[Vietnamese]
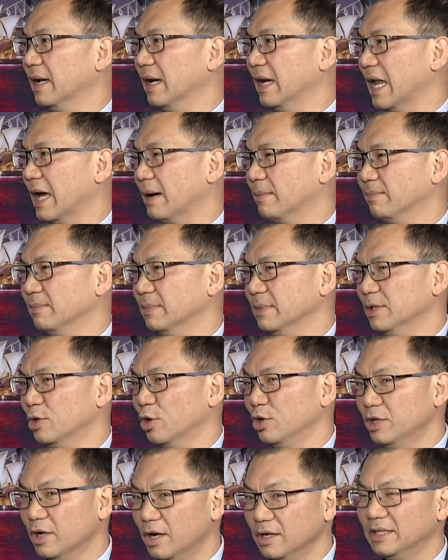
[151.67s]
làm
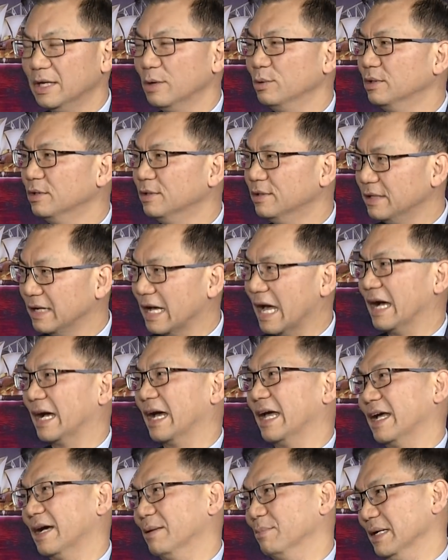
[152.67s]
cho giới tiểu thương càng
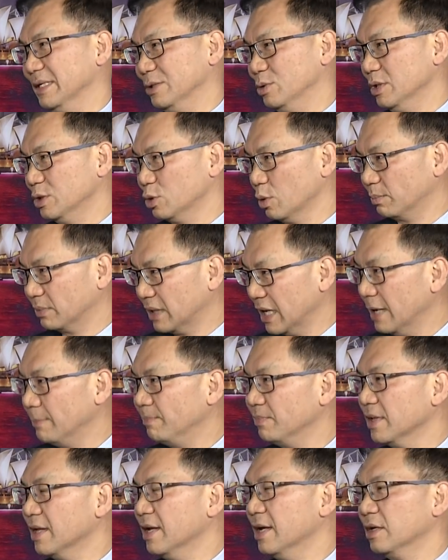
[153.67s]
ngày càng bị suy sụp thêm
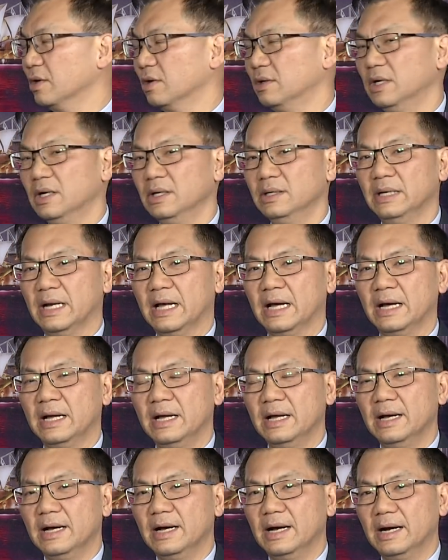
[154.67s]
cho nên là
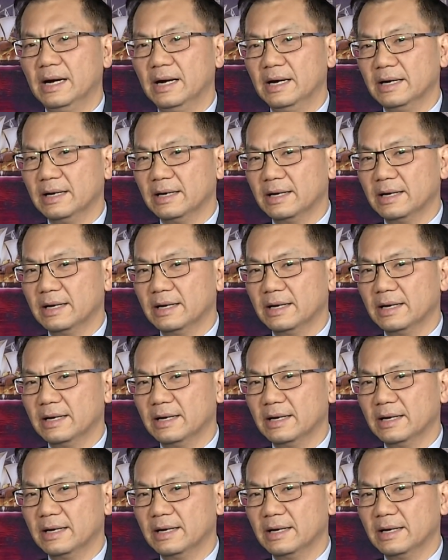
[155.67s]
uh,